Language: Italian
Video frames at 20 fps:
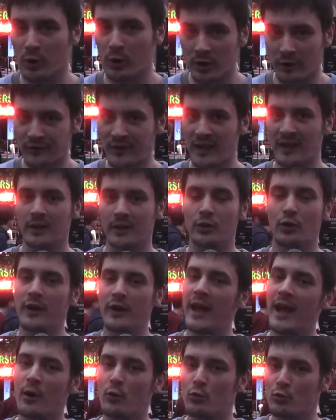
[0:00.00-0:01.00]
World of Tank
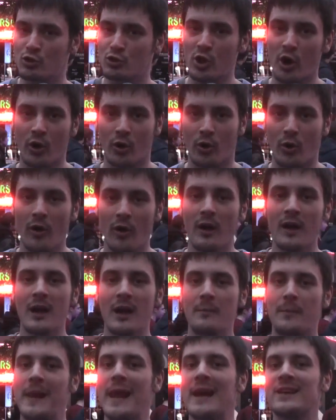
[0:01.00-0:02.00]
non è un gioco
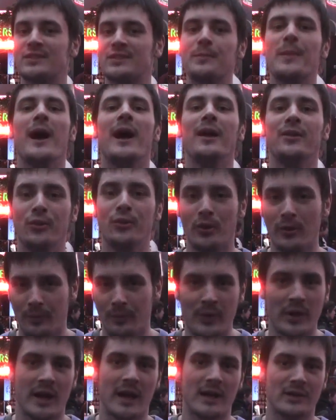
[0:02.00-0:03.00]
plasmato
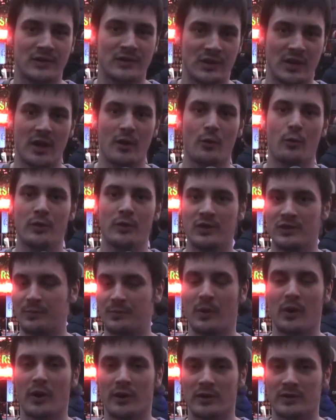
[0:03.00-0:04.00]
per essere un
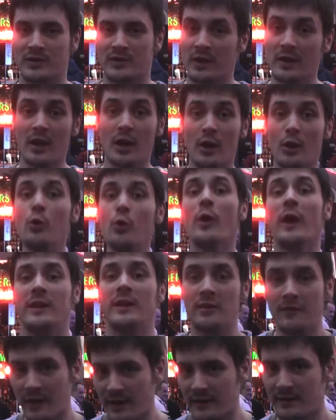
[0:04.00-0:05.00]
esports, lo è
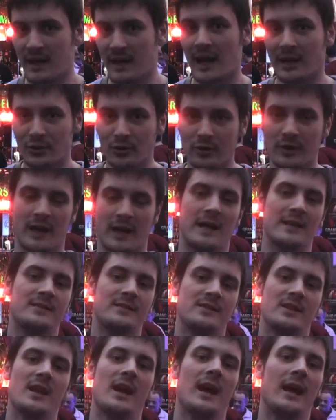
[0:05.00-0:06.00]
diventato
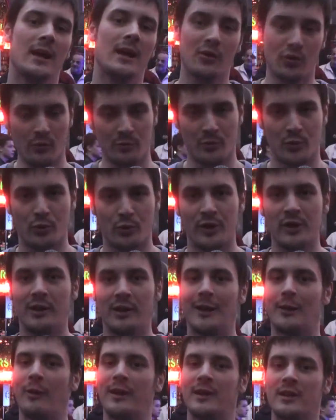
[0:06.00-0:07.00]
grazie alla
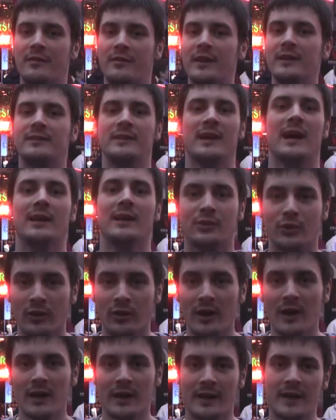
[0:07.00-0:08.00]
community, lo è
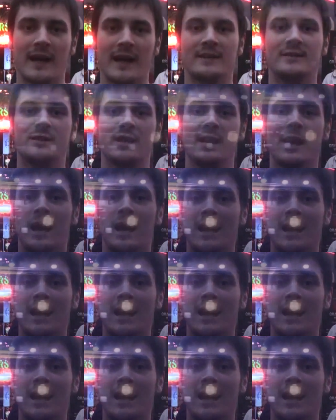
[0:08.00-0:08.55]
diventato grazie